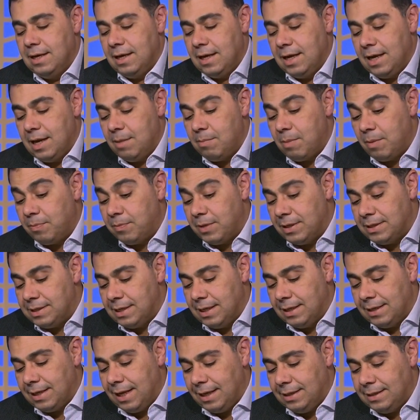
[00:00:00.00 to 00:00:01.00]
لما بتنزل
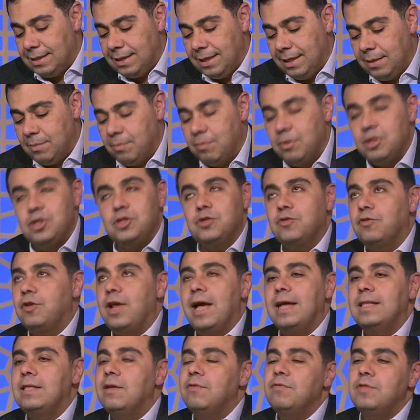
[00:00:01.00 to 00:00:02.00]
لتحت دي مش
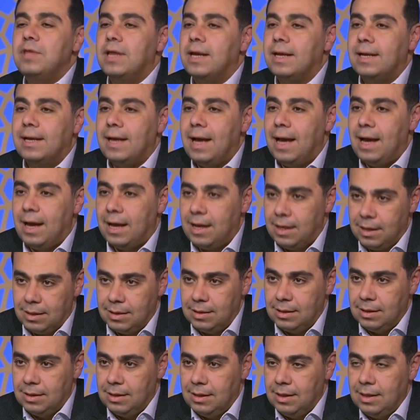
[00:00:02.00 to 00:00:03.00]
الهدف نرجعها
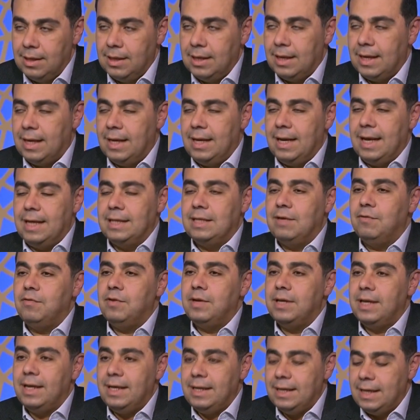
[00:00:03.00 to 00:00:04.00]
الهدف
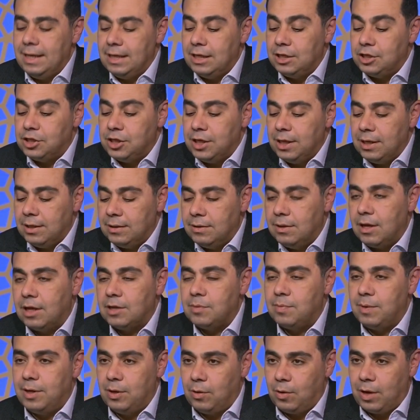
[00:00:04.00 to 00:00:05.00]
ان احنا نشيل الضغط
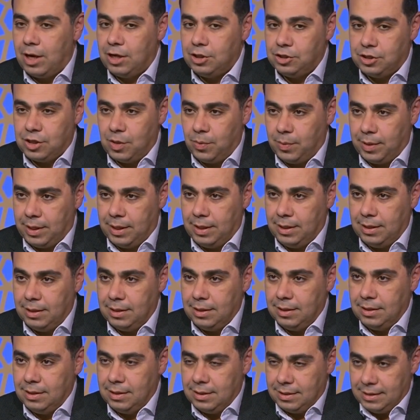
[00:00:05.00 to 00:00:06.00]
مع النخاع الشوكي
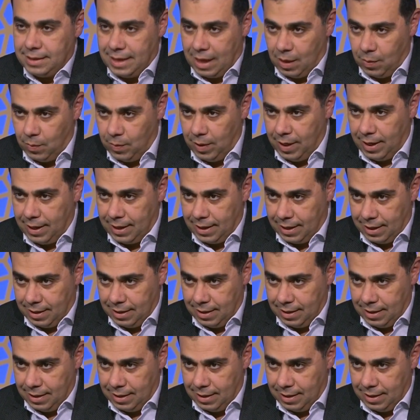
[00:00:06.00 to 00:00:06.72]
دي اول حاجه